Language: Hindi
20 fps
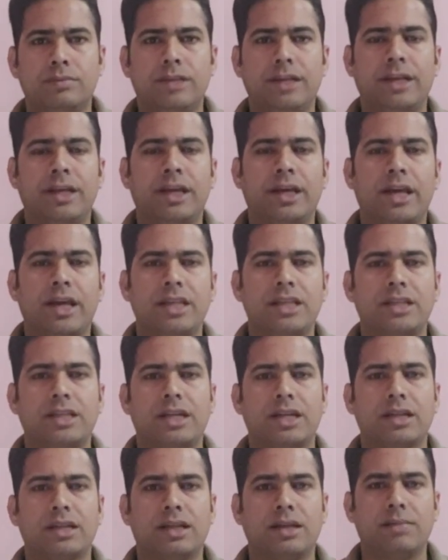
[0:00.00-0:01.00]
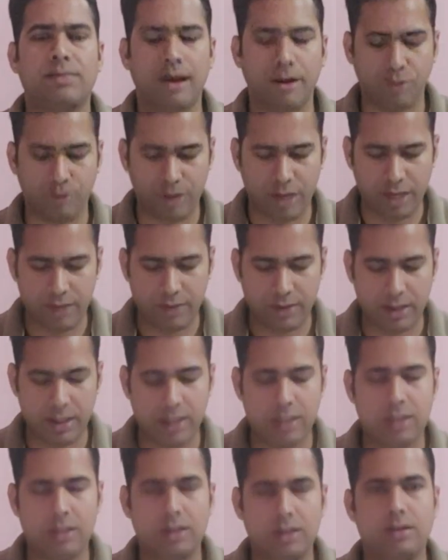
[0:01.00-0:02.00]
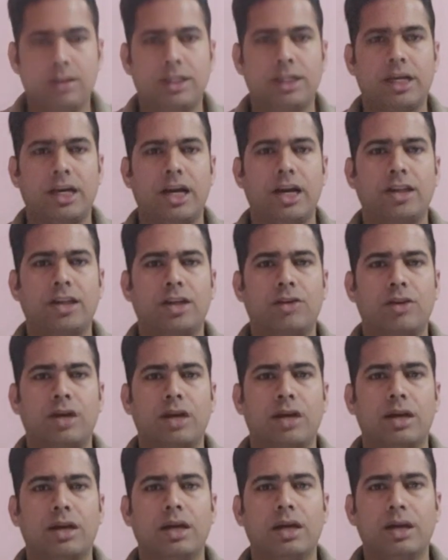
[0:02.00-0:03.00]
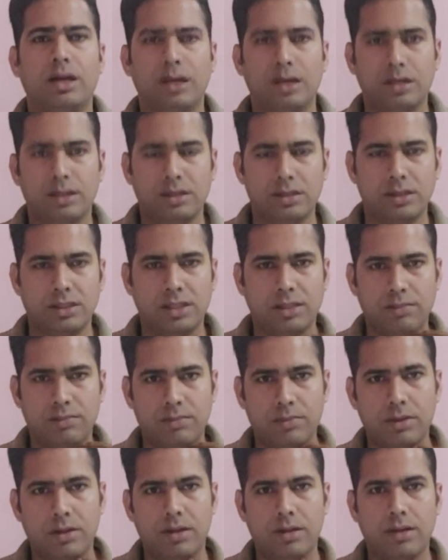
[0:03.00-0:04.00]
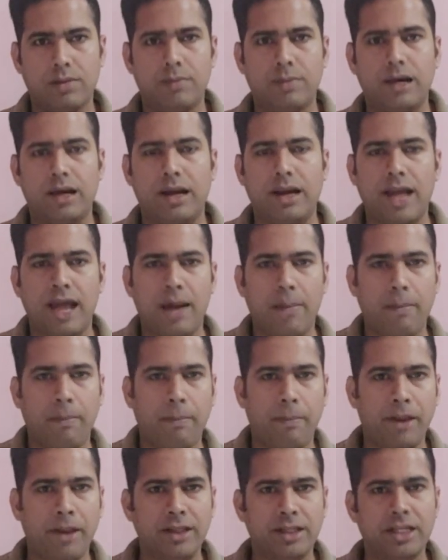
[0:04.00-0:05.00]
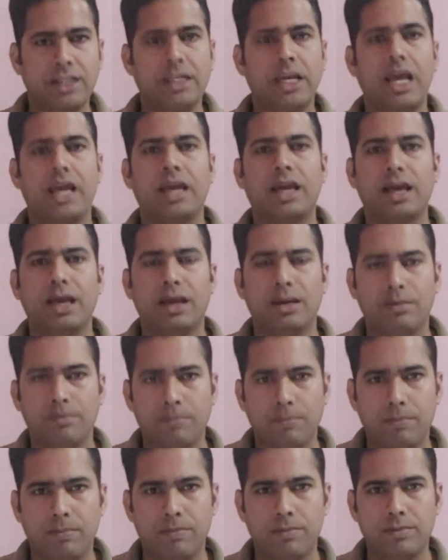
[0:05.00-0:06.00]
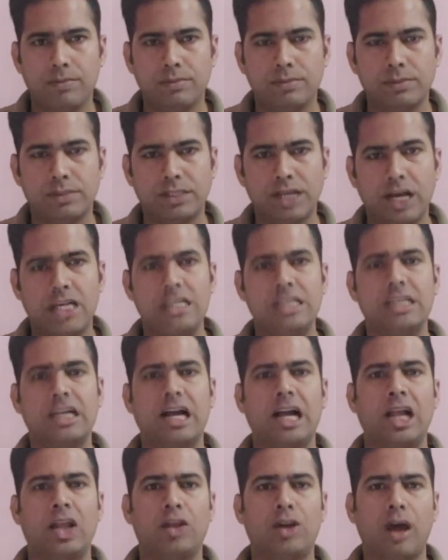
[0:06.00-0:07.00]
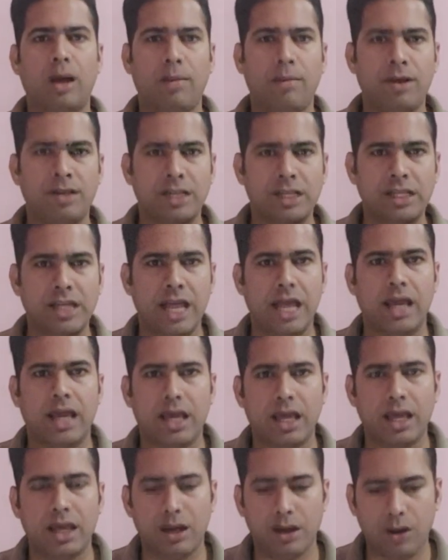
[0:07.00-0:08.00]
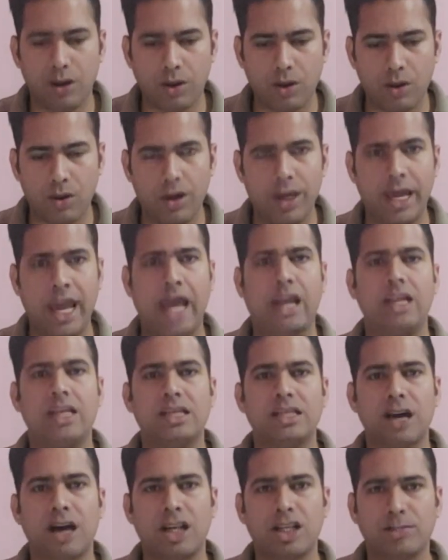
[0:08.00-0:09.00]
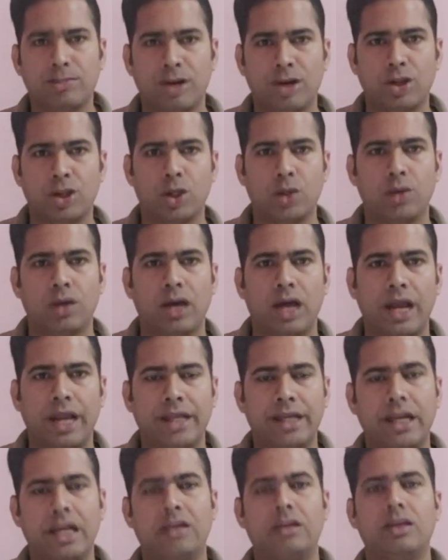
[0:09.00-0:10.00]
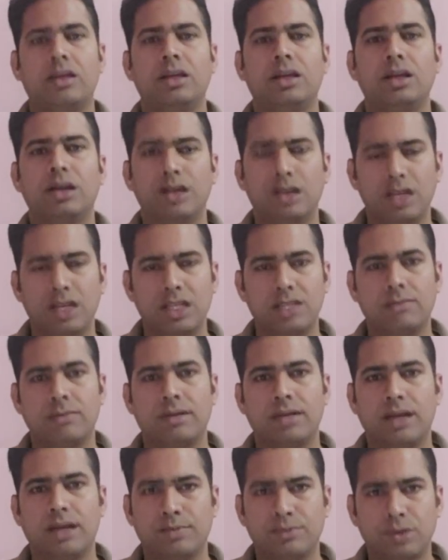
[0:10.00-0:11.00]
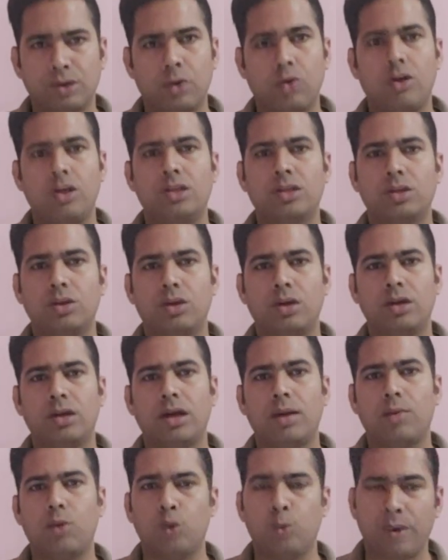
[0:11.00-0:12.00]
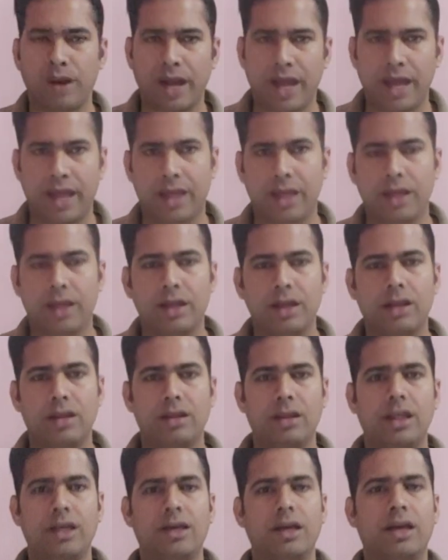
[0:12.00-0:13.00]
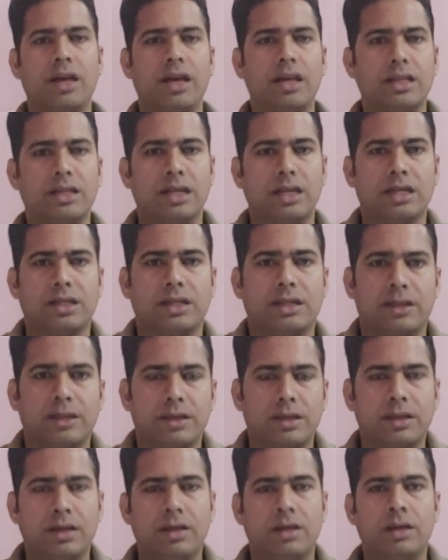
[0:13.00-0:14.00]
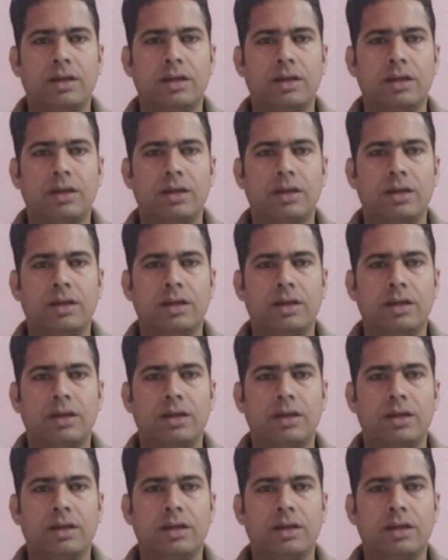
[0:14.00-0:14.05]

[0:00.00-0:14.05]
देखिए कैसे करते हैं मैं आपको एक बार दिखा देता हूँ करके जब पहले आप नीचे जाएंगे सांस निकालते हुए आप नीचे जाएंगे और गहरी सांस भरते हुए हल्की हल्की इस मतलब स्लोली स्लोली आप ऊपर आएंगे देखिए कैसे करते हैं